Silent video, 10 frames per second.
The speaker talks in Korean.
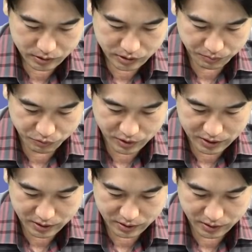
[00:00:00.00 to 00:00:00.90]

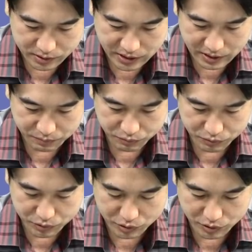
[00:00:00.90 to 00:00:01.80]
전문가들은
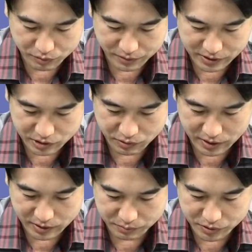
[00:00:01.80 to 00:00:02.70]
세부 적용 방식과
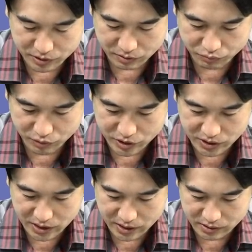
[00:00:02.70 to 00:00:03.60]
관계없이 정부가
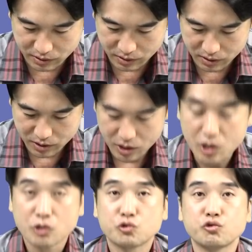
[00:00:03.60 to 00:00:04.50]
시장에서
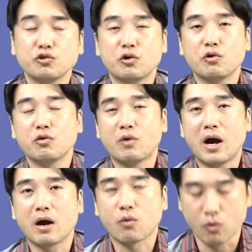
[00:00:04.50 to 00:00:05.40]

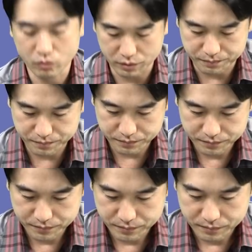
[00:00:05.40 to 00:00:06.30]
수요와 공급
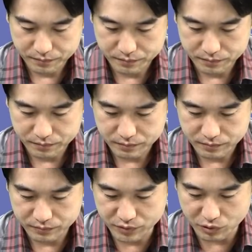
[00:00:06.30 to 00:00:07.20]

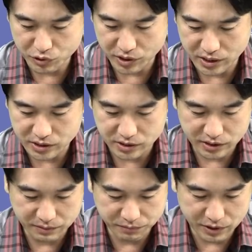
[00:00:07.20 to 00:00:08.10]
무로 정해지는
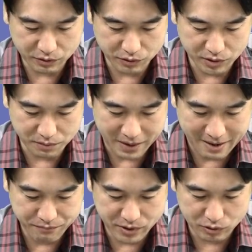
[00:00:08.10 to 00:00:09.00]
임대료를
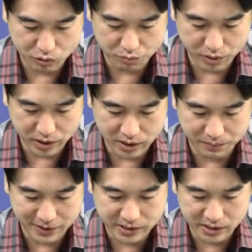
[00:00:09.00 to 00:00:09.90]
마음대로
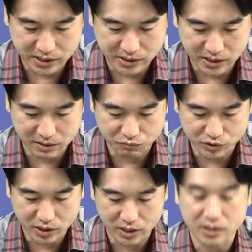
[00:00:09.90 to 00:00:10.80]
손보겠다는 발상 자체가
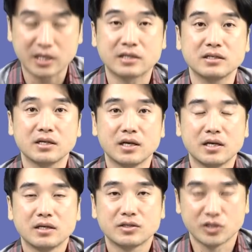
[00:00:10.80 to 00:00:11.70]
문제가 있다는
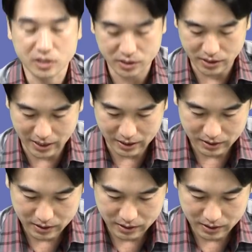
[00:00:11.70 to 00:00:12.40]
지적이다.